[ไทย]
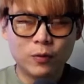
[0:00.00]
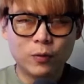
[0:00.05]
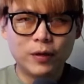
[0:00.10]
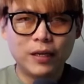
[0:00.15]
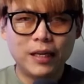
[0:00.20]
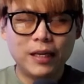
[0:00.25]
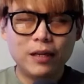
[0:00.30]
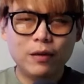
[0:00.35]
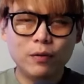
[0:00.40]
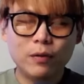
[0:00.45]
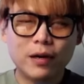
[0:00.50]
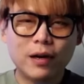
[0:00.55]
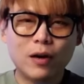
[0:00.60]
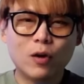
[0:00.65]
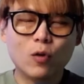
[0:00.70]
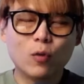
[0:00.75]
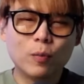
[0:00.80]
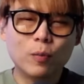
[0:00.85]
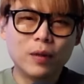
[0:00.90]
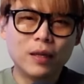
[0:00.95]
วันนี้
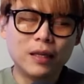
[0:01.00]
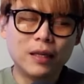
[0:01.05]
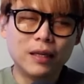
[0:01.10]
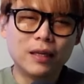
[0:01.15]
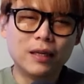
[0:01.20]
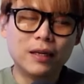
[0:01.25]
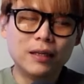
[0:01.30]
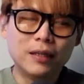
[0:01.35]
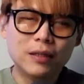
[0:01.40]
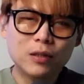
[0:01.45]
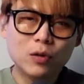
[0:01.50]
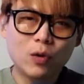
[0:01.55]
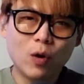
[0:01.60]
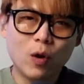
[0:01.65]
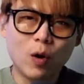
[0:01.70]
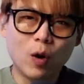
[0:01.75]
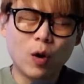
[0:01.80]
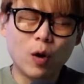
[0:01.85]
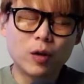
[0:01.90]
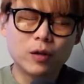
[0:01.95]
เรามีเรื่องข
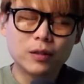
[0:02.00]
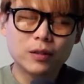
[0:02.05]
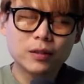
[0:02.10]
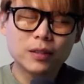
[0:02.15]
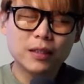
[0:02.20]
อง